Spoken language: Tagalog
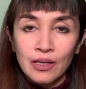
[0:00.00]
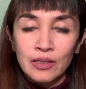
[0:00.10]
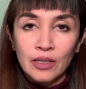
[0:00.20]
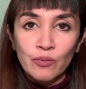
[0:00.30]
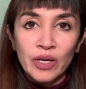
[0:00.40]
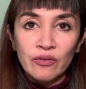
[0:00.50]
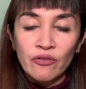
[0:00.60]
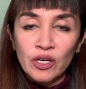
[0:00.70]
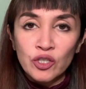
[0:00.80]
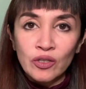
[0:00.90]
ng brain
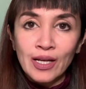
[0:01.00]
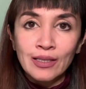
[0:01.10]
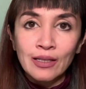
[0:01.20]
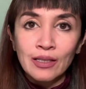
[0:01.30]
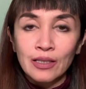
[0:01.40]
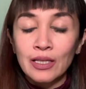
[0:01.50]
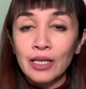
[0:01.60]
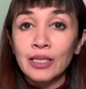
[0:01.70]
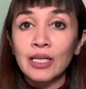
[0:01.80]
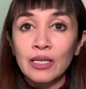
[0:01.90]
function natin and
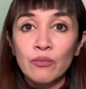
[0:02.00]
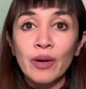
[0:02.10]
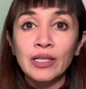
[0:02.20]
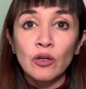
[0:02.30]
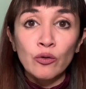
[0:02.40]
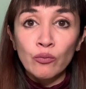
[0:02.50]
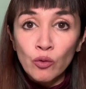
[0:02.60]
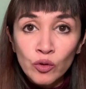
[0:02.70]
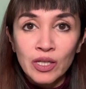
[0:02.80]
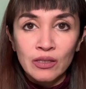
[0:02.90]
it can impact our
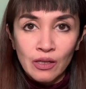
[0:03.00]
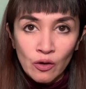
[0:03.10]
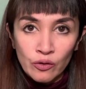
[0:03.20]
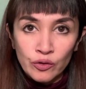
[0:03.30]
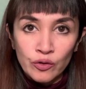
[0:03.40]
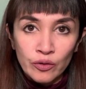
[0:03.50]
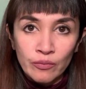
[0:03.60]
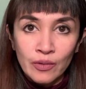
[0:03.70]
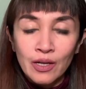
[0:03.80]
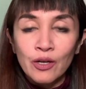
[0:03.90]
mood in the long
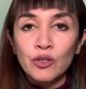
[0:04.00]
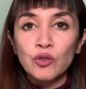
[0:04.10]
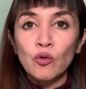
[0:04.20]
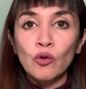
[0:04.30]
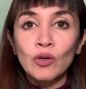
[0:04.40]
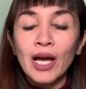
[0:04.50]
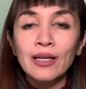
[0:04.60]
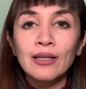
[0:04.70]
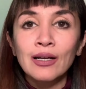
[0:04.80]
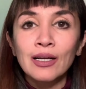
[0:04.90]
term. So kung
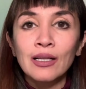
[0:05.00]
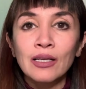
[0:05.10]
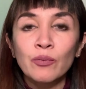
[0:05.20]
lagi kang galit